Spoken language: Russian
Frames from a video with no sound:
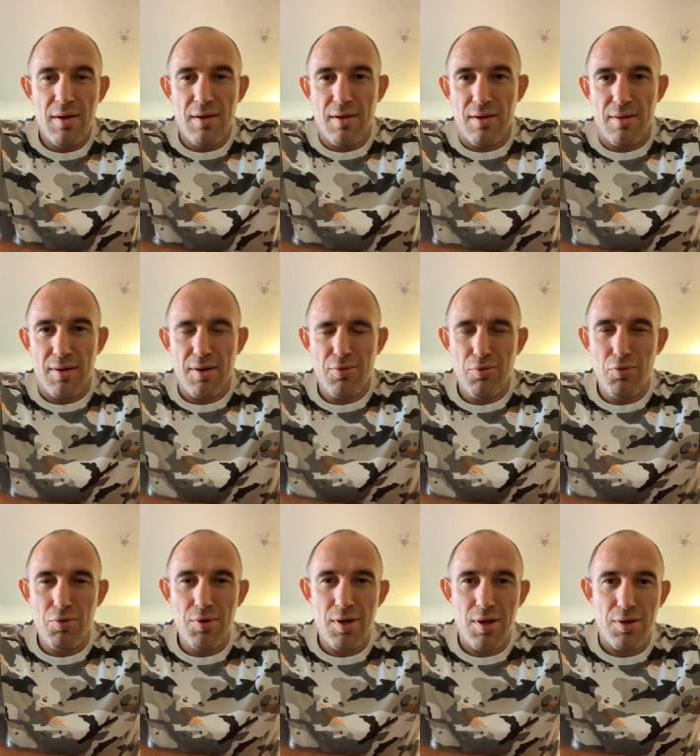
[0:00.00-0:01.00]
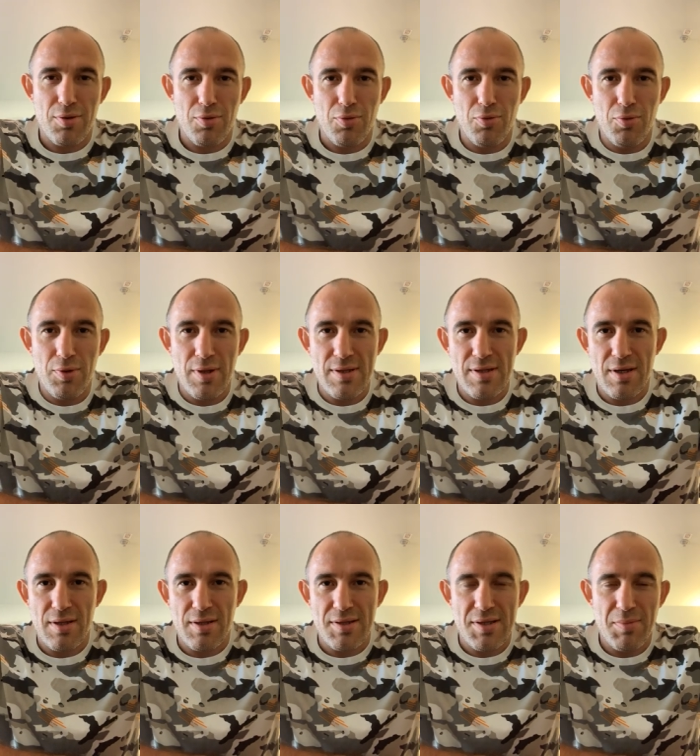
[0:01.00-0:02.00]
э, ногой ударить, рукой
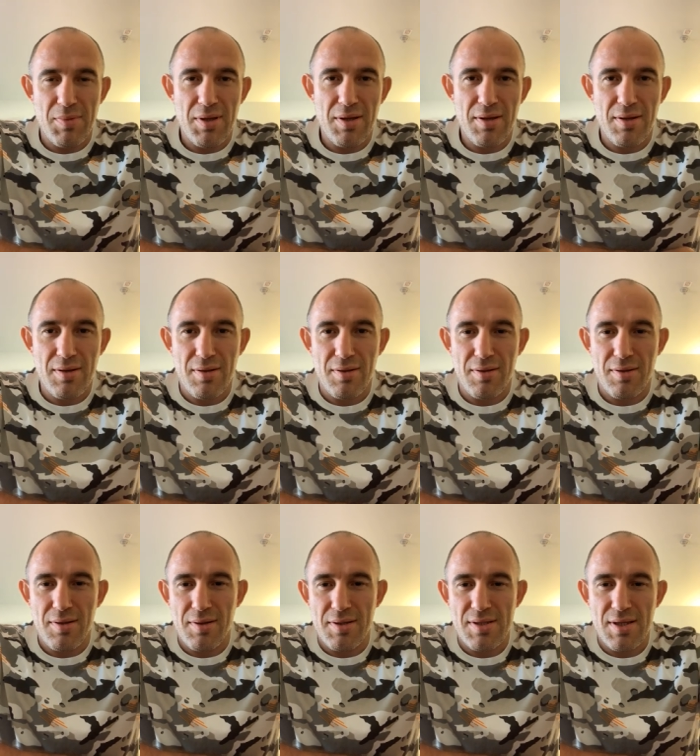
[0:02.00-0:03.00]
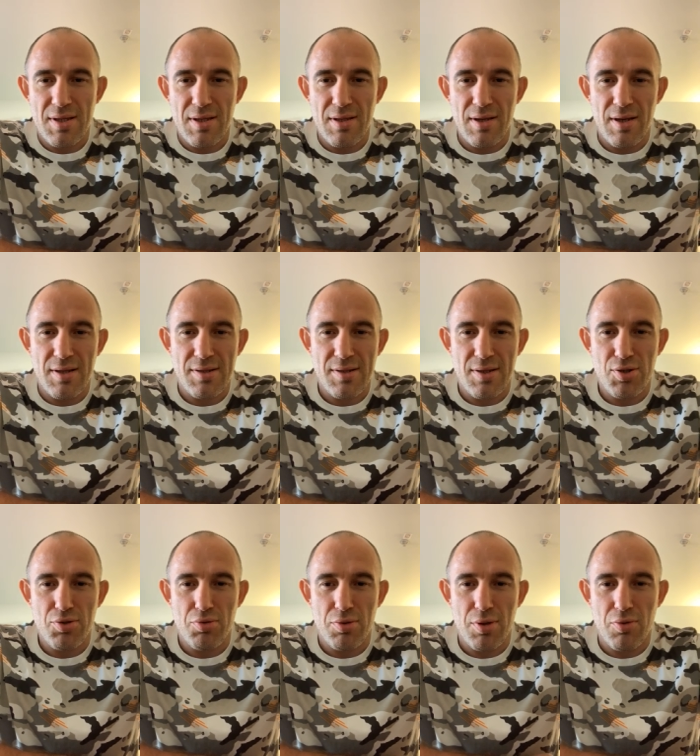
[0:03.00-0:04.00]
нельзя на земле драться и так далее. И сказал,
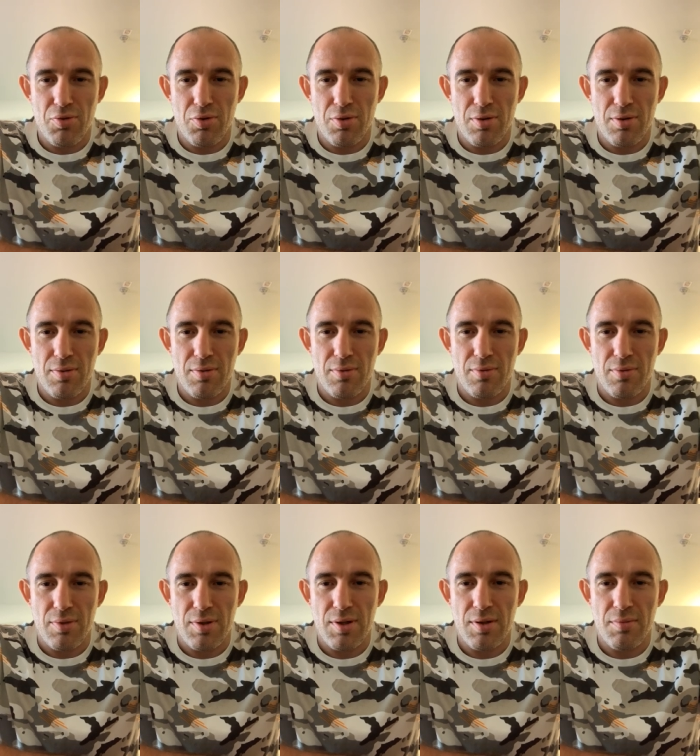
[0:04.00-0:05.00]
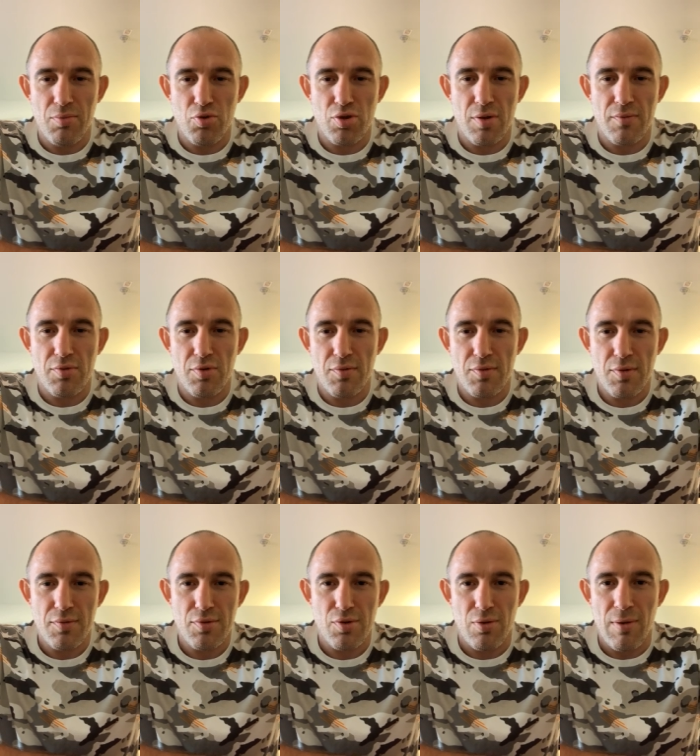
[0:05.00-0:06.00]
что такое, где можно
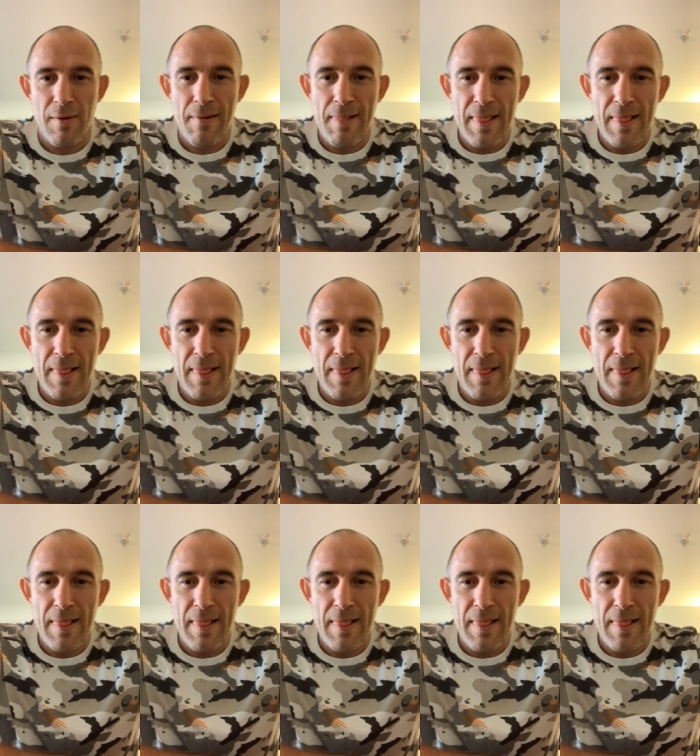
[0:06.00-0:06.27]
все-все-все.